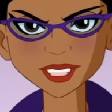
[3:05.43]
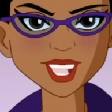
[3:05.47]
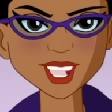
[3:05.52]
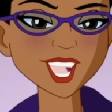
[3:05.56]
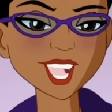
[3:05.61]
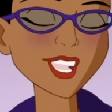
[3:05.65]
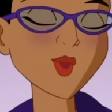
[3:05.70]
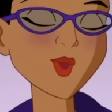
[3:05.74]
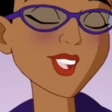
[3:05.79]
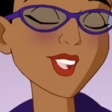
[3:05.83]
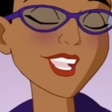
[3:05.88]

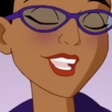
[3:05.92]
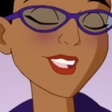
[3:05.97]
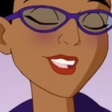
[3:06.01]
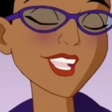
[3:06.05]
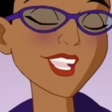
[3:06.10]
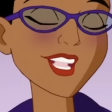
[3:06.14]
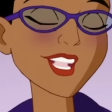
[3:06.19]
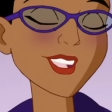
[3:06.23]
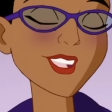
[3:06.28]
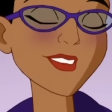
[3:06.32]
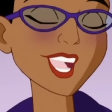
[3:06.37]
eu não vou
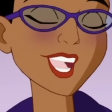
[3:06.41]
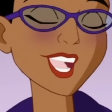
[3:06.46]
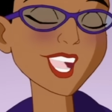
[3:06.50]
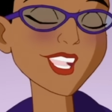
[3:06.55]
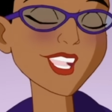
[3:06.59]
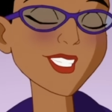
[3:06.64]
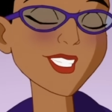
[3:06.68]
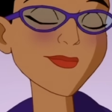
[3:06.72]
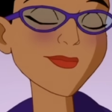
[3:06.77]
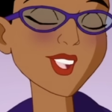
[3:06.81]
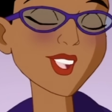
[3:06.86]
contar pro
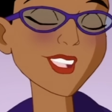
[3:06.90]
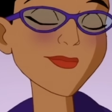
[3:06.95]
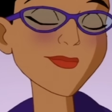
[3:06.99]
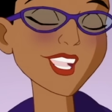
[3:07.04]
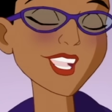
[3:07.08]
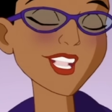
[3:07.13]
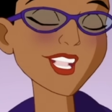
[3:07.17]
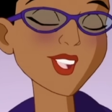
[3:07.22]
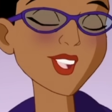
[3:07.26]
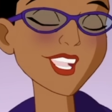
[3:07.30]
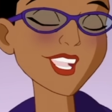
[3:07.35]

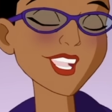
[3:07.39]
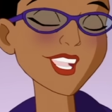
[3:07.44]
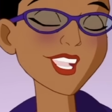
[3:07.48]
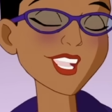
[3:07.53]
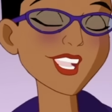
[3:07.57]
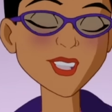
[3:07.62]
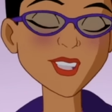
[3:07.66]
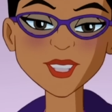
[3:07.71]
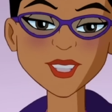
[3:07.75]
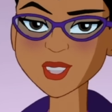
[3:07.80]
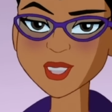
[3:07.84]
vice-diretor Grodd.